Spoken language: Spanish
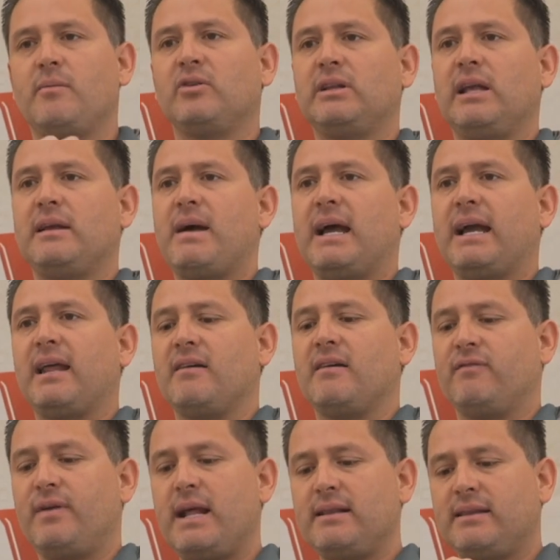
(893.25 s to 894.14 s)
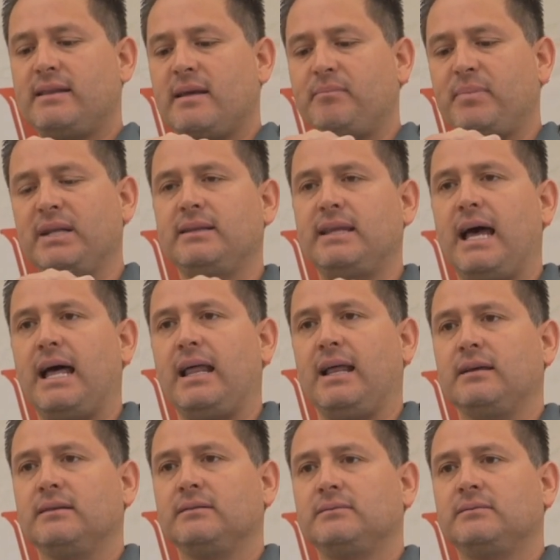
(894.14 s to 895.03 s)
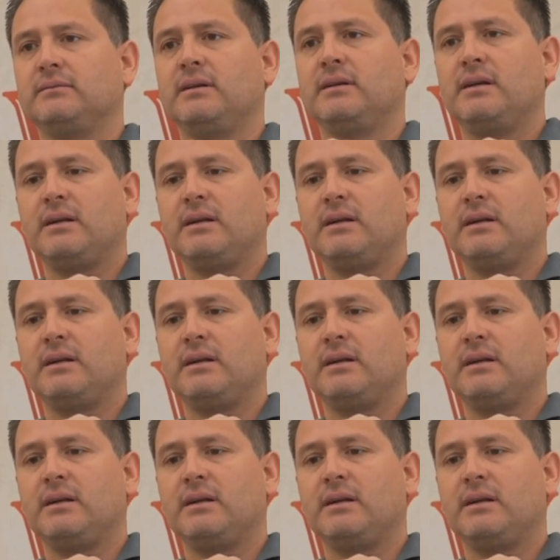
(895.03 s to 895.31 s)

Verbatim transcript: tenemos la imagen enfrente pintada.